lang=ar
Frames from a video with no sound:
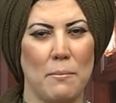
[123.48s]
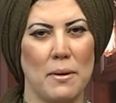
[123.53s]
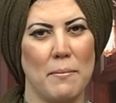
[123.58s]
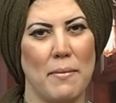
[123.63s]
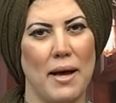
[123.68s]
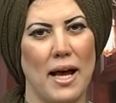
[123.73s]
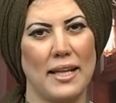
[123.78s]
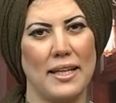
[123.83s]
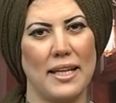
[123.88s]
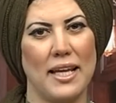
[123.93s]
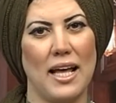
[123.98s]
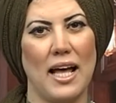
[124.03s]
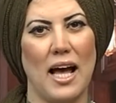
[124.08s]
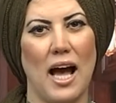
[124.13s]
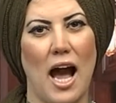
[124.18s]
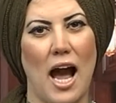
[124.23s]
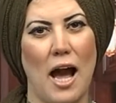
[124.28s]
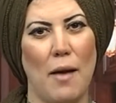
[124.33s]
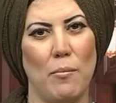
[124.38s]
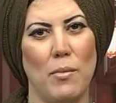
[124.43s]
بمعنى
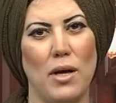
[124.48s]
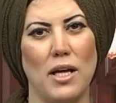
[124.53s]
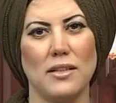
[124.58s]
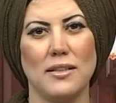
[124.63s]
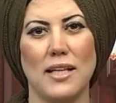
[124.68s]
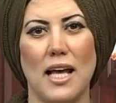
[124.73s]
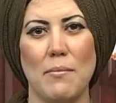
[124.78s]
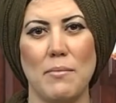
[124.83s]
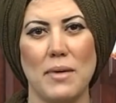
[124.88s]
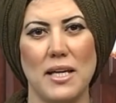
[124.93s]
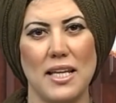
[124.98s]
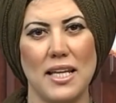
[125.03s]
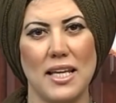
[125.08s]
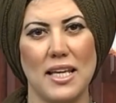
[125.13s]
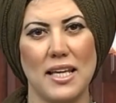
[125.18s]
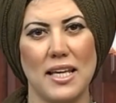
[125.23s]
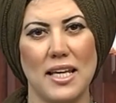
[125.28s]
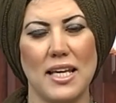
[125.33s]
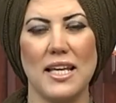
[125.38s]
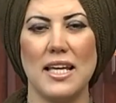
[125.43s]
أحماض
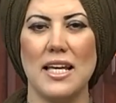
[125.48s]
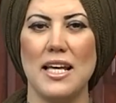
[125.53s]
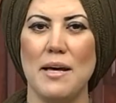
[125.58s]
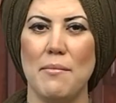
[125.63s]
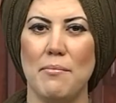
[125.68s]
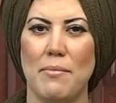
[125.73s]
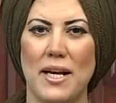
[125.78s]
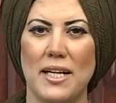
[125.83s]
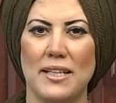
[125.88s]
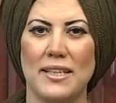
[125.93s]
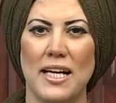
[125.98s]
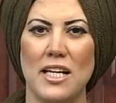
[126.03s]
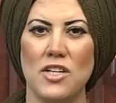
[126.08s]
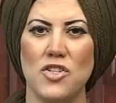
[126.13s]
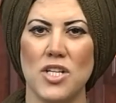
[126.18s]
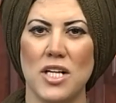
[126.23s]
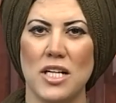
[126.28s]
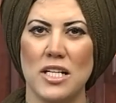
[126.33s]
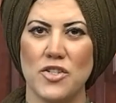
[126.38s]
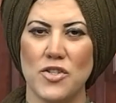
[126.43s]
أمينية
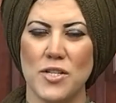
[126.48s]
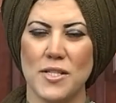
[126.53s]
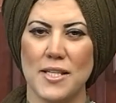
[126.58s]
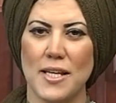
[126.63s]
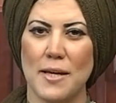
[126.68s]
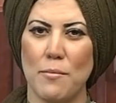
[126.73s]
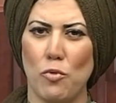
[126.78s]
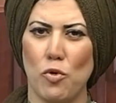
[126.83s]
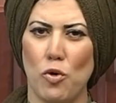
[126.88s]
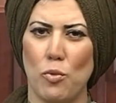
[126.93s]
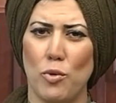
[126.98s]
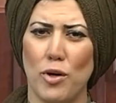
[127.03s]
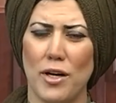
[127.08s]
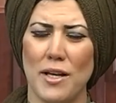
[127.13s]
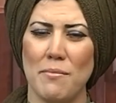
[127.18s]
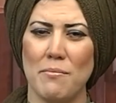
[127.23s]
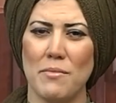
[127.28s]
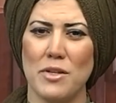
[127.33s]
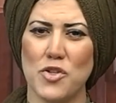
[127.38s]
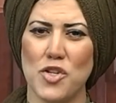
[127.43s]
بحتاجها الجسم
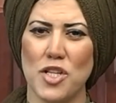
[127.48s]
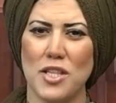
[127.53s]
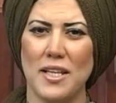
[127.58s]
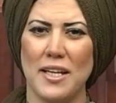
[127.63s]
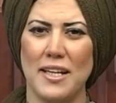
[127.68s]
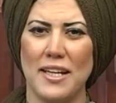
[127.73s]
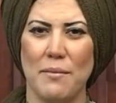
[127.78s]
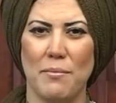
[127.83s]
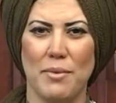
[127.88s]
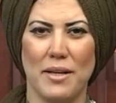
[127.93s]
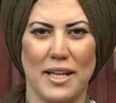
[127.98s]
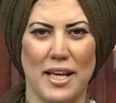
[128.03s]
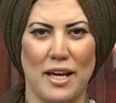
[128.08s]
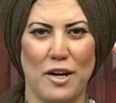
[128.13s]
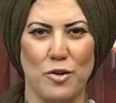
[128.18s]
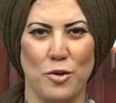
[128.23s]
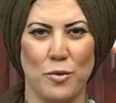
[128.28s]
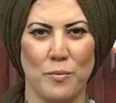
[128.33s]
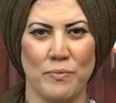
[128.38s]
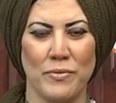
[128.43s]
ومهمة جدا
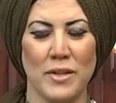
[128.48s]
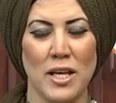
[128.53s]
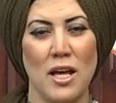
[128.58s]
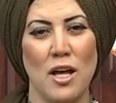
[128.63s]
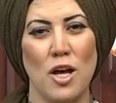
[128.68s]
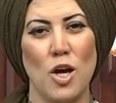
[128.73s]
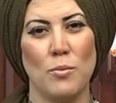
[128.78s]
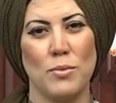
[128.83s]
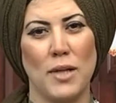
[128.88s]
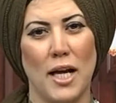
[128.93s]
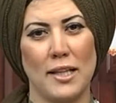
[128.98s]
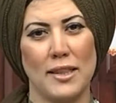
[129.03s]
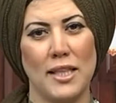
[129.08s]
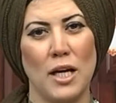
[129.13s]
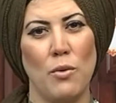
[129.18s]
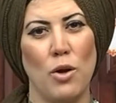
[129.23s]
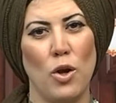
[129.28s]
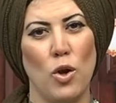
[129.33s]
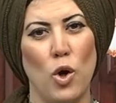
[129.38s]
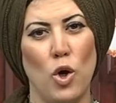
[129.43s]
لبنائه
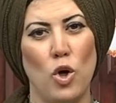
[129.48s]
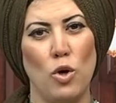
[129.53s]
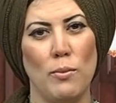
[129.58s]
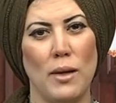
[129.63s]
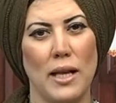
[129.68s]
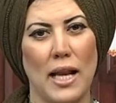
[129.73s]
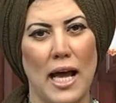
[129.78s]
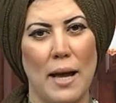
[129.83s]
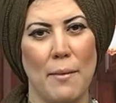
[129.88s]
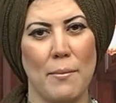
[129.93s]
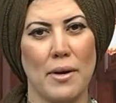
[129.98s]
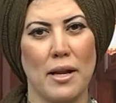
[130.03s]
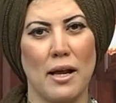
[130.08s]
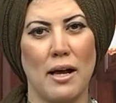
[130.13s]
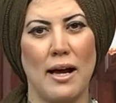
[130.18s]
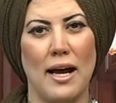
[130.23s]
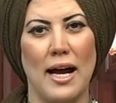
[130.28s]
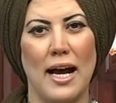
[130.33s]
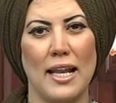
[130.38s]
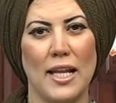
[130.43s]
بتحتوي اللحوم
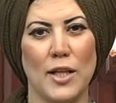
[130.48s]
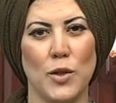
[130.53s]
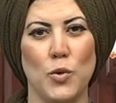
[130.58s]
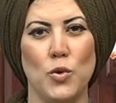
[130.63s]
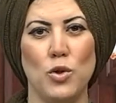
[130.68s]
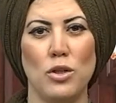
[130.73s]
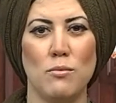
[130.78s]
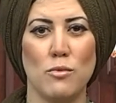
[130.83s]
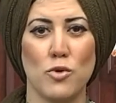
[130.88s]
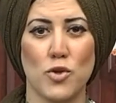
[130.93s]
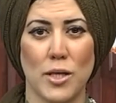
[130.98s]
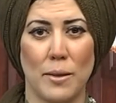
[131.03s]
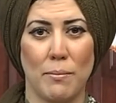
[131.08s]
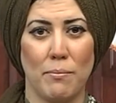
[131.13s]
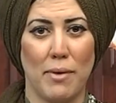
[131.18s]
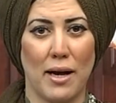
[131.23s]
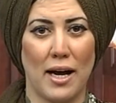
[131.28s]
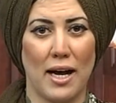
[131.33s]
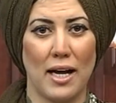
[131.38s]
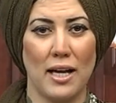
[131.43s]
الحمراء على دهون
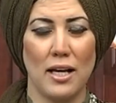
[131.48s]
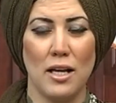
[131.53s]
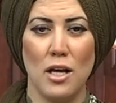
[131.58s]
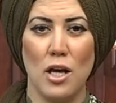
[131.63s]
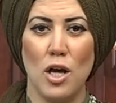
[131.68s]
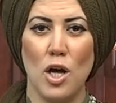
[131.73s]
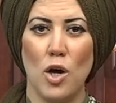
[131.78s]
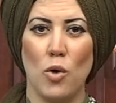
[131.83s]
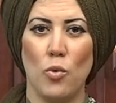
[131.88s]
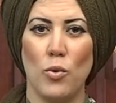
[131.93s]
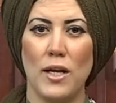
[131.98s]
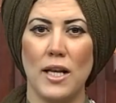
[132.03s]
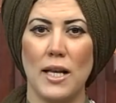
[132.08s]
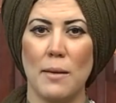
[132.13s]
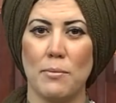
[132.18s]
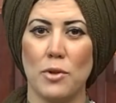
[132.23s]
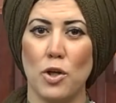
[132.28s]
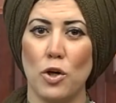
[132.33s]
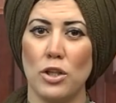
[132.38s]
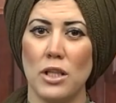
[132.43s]
مشبعة واللي
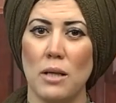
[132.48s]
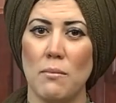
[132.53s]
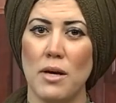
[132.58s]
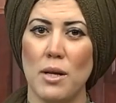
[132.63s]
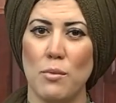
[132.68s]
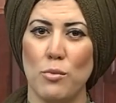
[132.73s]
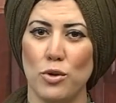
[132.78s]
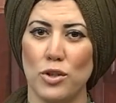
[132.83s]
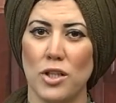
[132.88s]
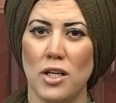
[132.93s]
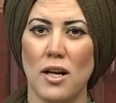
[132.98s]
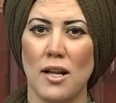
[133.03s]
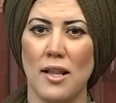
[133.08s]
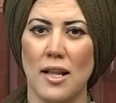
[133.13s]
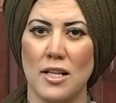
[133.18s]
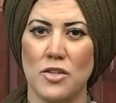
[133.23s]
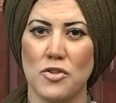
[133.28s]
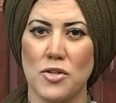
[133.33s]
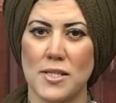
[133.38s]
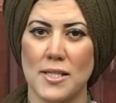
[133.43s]
بتعتبر مضرة
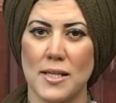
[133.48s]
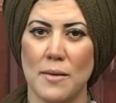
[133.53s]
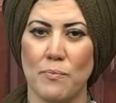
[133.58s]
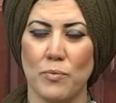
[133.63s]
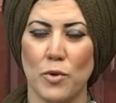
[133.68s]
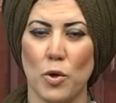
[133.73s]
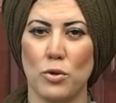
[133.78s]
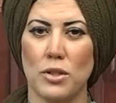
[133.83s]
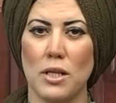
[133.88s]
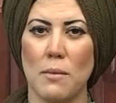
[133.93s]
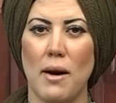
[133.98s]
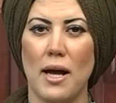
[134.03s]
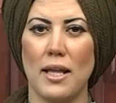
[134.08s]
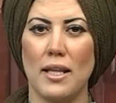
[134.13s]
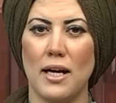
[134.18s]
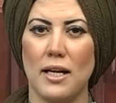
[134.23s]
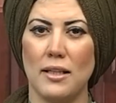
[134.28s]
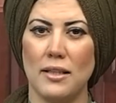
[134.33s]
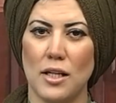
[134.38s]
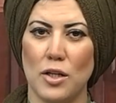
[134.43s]
للجسم
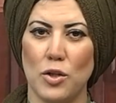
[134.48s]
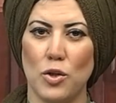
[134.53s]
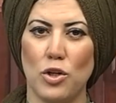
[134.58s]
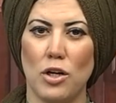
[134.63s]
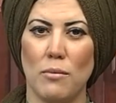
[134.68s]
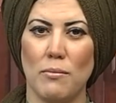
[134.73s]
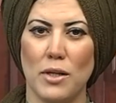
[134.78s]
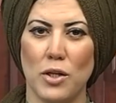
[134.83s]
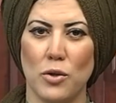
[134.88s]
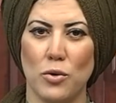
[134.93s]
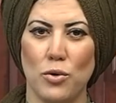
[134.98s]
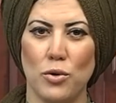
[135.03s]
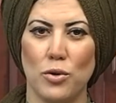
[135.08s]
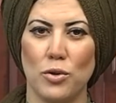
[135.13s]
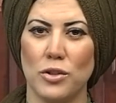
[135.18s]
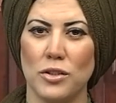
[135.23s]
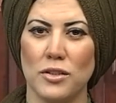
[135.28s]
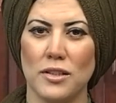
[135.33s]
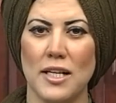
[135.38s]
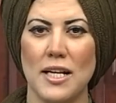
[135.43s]
وطبعا هذا النوع من
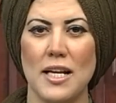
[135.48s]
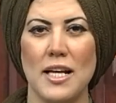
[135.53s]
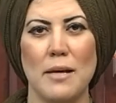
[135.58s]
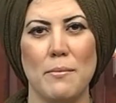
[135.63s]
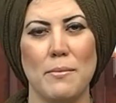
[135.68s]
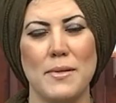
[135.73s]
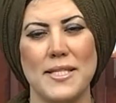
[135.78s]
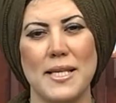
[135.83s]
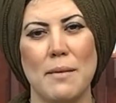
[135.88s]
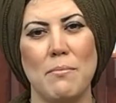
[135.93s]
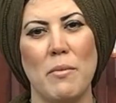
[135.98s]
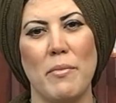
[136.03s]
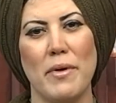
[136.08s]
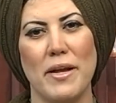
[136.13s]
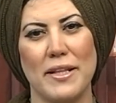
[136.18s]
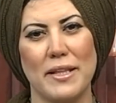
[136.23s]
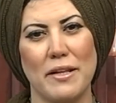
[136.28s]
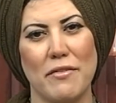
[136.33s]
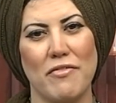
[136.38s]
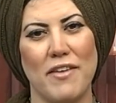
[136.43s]
الدهون بسبب
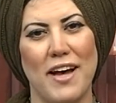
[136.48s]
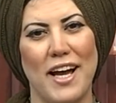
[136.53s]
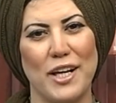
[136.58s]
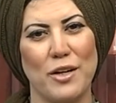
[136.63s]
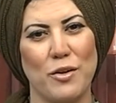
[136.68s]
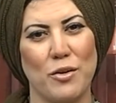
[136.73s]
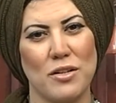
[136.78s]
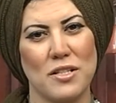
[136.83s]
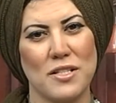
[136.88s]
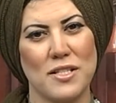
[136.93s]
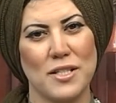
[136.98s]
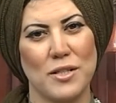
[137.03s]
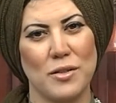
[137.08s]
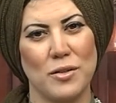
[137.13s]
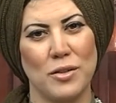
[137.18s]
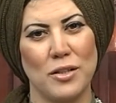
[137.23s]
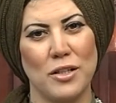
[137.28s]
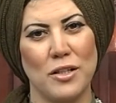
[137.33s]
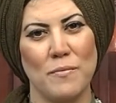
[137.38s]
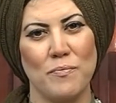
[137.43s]
ارتفاع
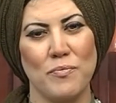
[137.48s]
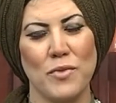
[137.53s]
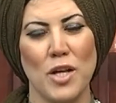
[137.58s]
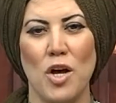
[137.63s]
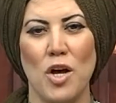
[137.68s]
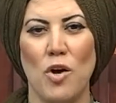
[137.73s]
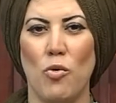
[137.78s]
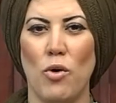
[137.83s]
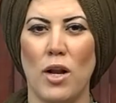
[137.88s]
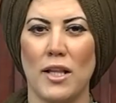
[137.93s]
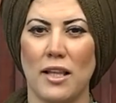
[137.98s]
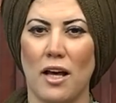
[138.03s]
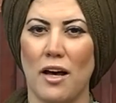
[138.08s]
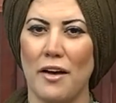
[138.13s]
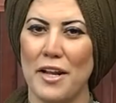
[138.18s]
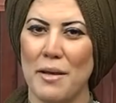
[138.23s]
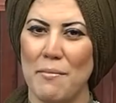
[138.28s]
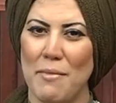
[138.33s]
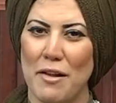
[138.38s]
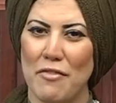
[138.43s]
الكوليسترول
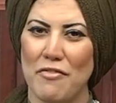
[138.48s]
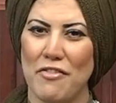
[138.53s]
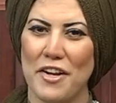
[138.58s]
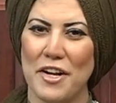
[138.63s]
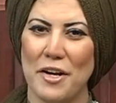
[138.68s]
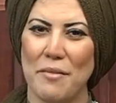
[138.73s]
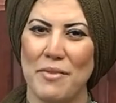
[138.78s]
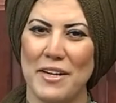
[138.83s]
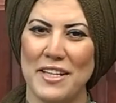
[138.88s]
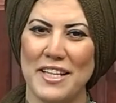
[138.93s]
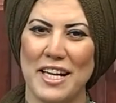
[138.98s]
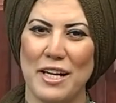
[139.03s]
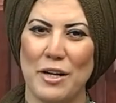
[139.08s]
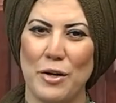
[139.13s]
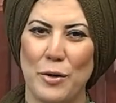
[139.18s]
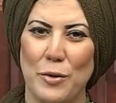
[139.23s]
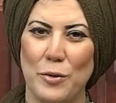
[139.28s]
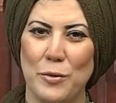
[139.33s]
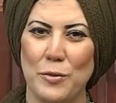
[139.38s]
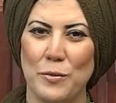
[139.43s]
ولتقريب الفرق بين
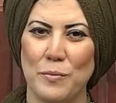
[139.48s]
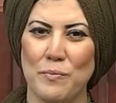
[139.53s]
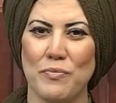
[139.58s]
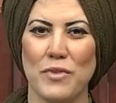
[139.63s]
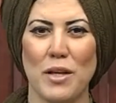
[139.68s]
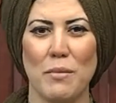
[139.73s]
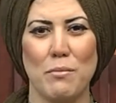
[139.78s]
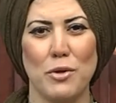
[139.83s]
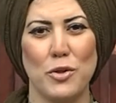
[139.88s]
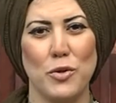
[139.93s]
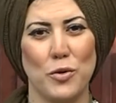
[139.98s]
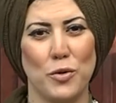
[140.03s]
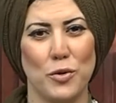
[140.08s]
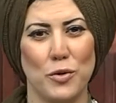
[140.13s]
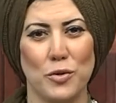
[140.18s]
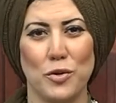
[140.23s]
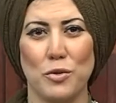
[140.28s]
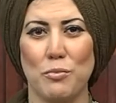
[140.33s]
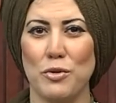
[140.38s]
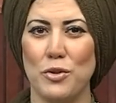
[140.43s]
اللحوم
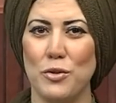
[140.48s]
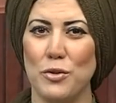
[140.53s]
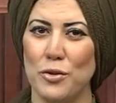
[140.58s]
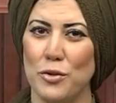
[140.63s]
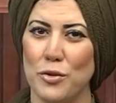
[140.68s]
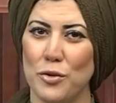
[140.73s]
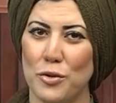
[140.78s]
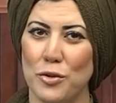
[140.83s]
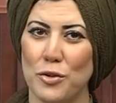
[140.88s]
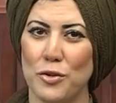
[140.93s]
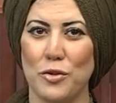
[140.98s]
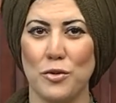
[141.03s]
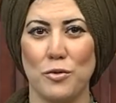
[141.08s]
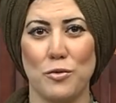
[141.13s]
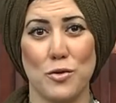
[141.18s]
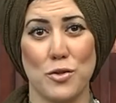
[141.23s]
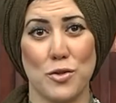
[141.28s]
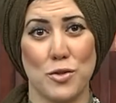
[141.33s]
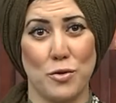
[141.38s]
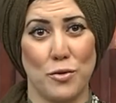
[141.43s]
بدهون وبدون دهون
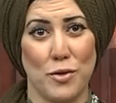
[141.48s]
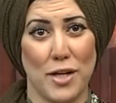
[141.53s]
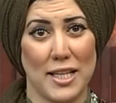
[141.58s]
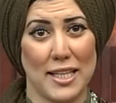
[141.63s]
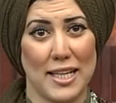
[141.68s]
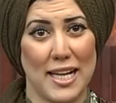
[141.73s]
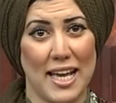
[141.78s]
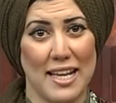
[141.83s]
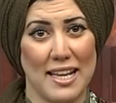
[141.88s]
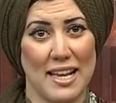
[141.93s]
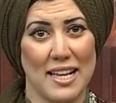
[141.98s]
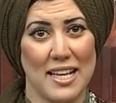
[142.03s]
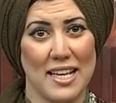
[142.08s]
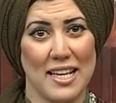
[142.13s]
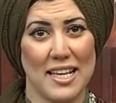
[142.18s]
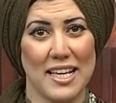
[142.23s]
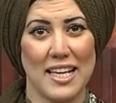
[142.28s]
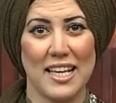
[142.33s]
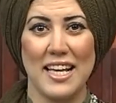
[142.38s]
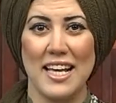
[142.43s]
والسعرات
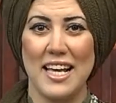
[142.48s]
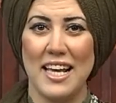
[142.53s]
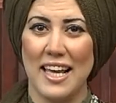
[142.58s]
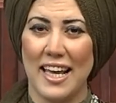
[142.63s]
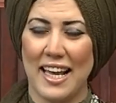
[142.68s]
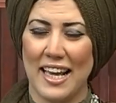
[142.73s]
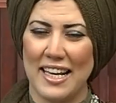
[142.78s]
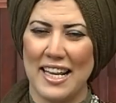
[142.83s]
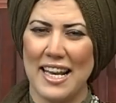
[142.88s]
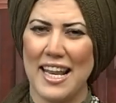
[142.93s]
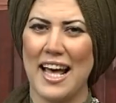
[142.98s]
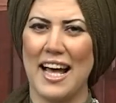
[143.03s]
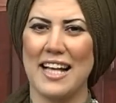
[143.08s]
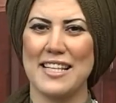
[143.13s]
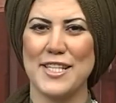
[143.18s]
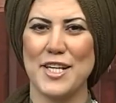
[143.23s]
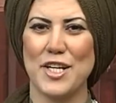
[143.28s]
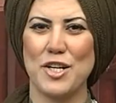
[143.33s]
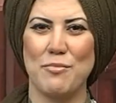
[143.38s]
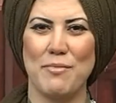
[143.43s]
الحرارية خليني
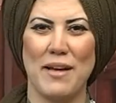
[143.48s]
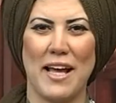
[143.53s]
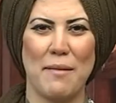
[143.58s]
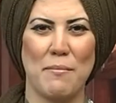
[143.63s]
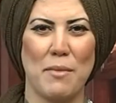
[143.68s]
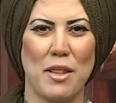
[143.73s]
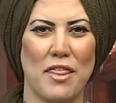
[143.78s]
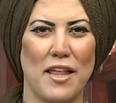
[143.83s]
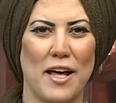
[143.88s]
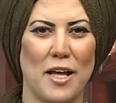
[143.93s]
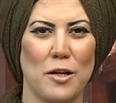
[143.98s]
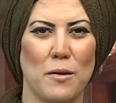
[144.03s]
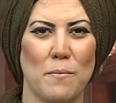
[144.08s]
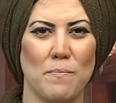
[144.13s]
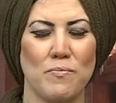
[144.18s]
أعطيكم هالمثال